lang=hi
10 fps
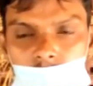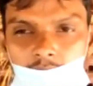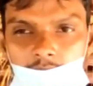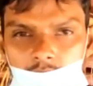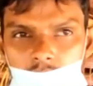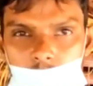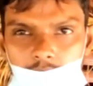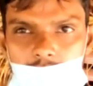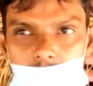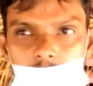मेरा नाम
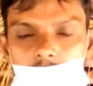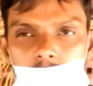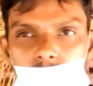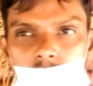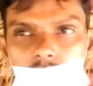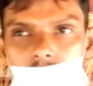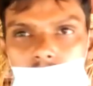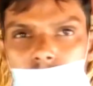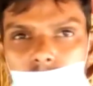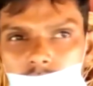राजीव नंदन हुआ
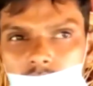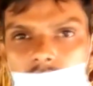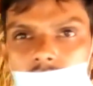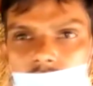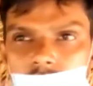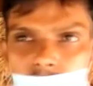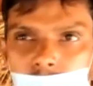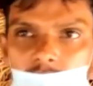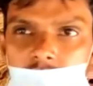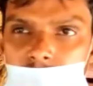मैं
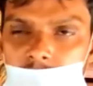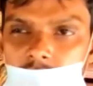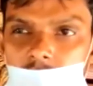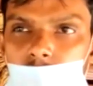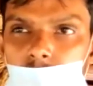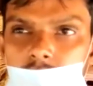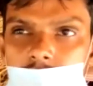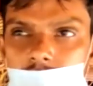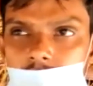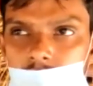रेफरल अस्पताल कटोरिया
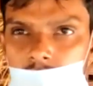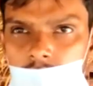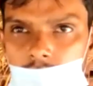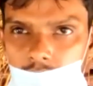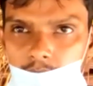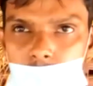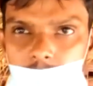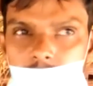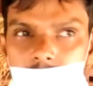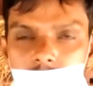से लैब
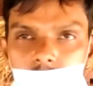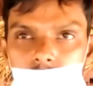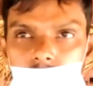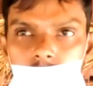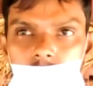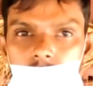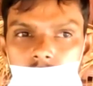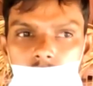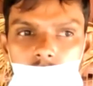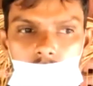टेक्नीशियन
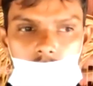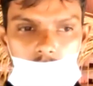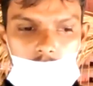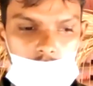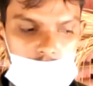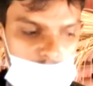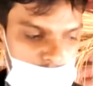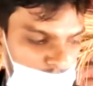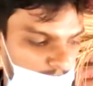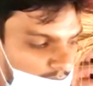हूँ और
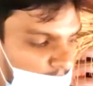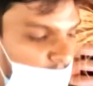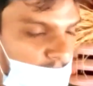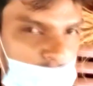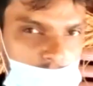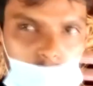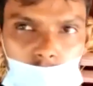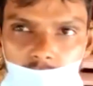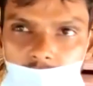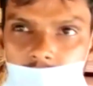मैं यहाँ पे अभी
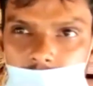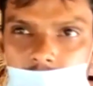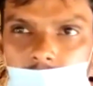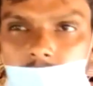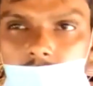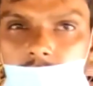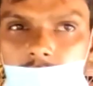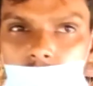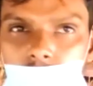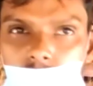कोरोना टेस्टिंग के लिए
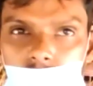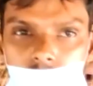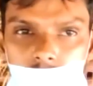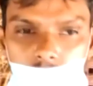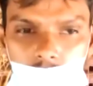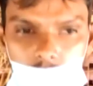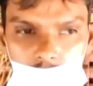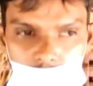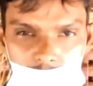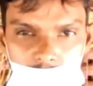आया हुआ हूँ
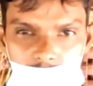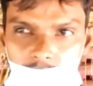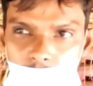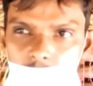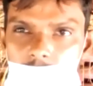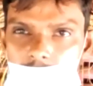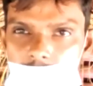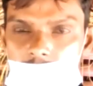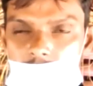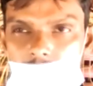और मैं रैपिड
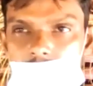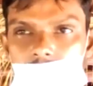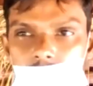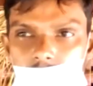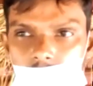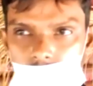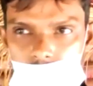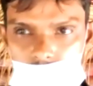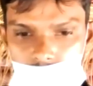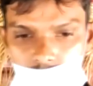एंटीजन टेस्ट कर
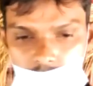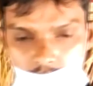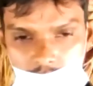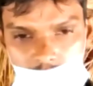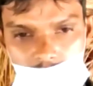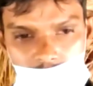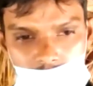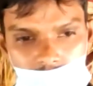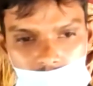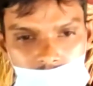रहा हूँ सर ये एक
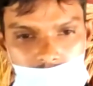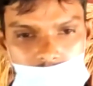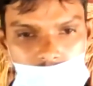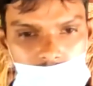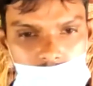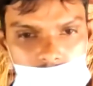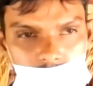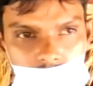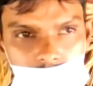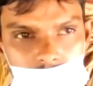दिन में कितना विजिट कर
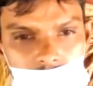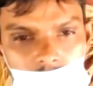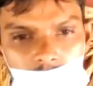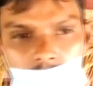जाते हैं आप लोग